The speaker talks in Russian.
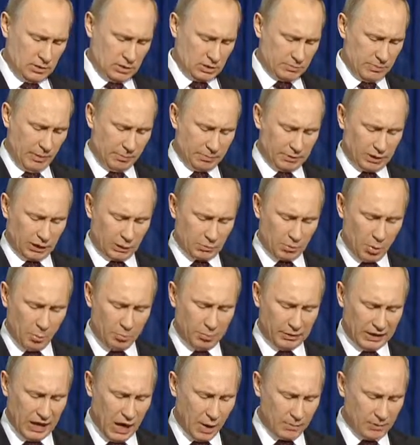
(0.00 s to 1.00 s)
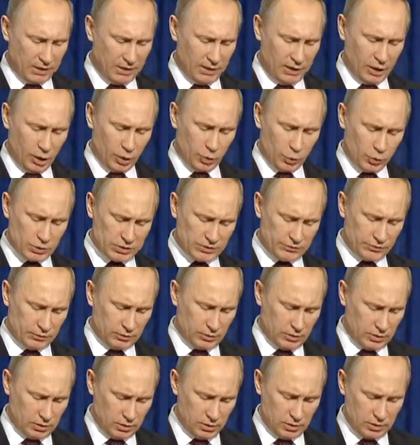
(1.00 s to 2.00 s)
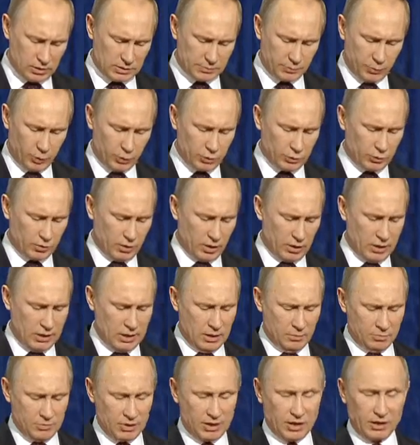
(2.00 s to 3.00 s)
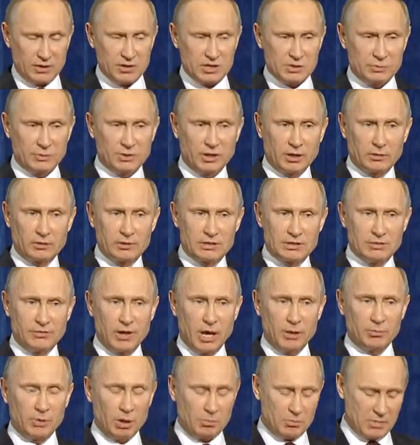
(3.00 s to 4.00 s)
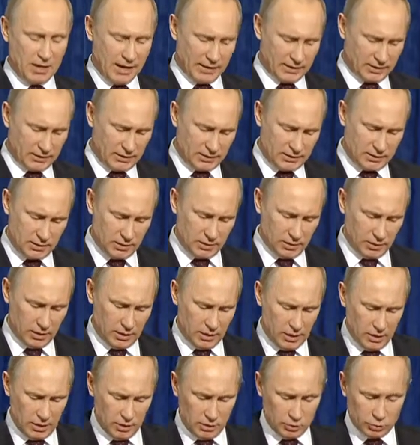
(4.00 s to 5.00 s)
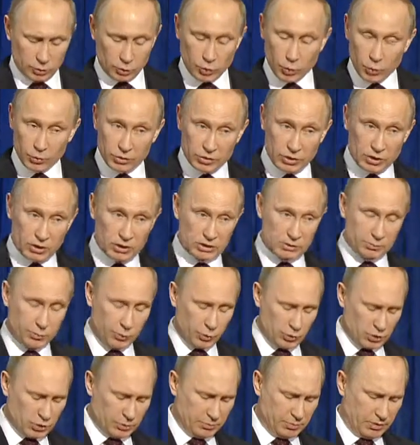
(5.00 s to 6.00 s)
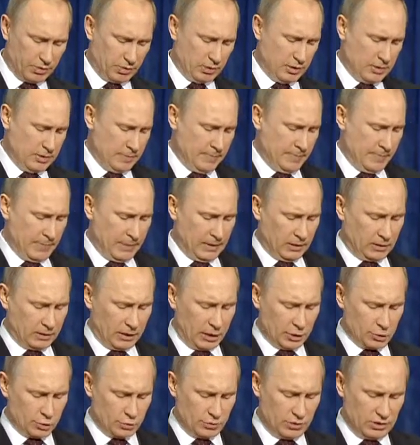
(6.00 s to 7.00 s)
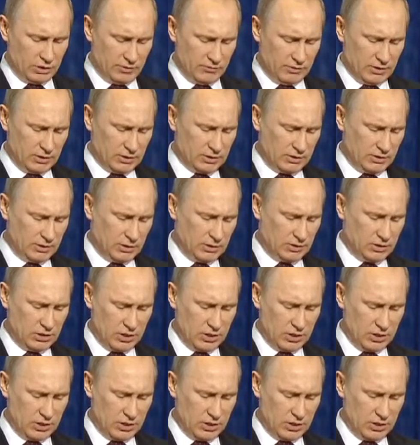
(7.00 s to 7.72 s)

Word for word: с попытками прямо или косвенно, используя механизмы так называемой мягкой силы, другие способы, хорошо известные